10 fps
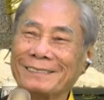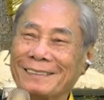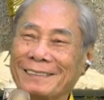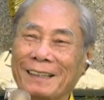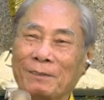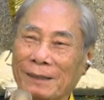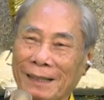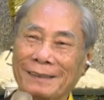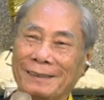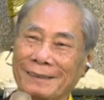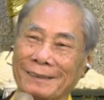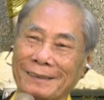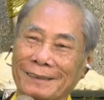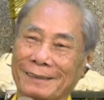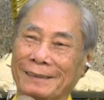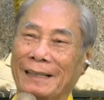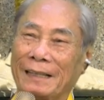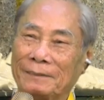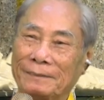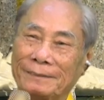chưa về Phật giới được,
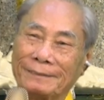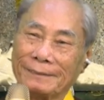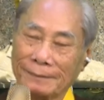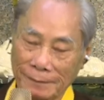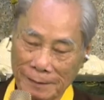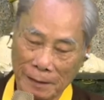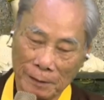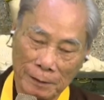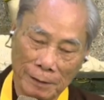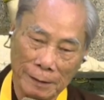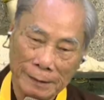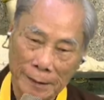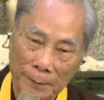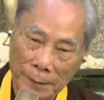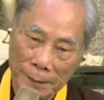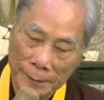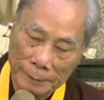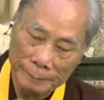thấy không? Rồi câu hỏi tiếp đi.